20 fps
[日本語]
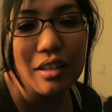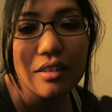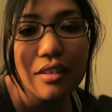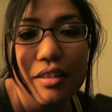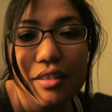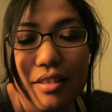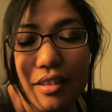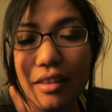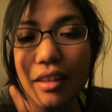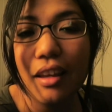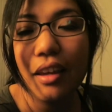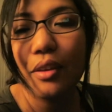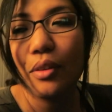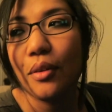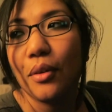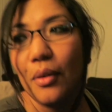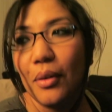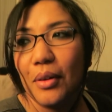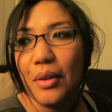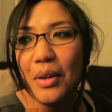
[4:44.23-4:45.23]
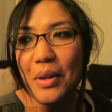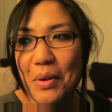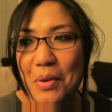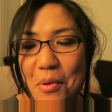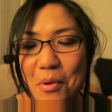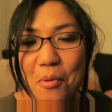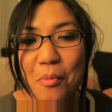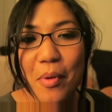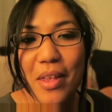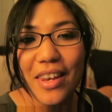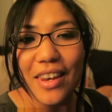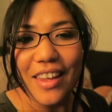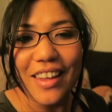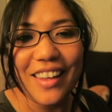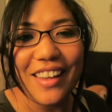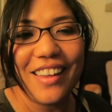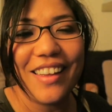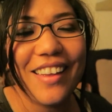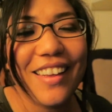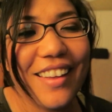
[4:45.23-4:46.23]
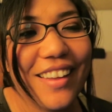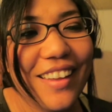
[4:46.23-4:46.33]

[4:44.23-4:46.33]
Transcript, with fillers: 間経つんだけどごめんね